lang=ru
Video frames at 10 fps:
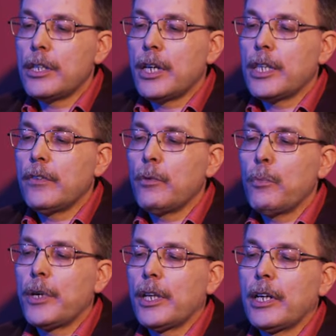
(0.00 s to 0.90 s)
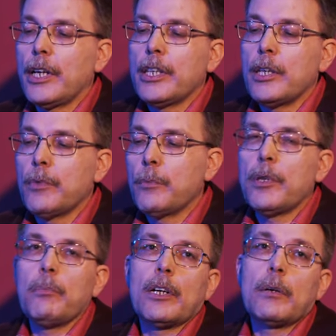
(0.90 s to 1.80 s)
негативными прилагательными,
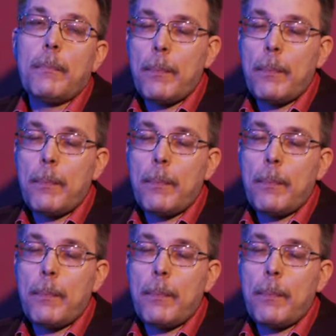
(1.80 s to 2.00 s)
например,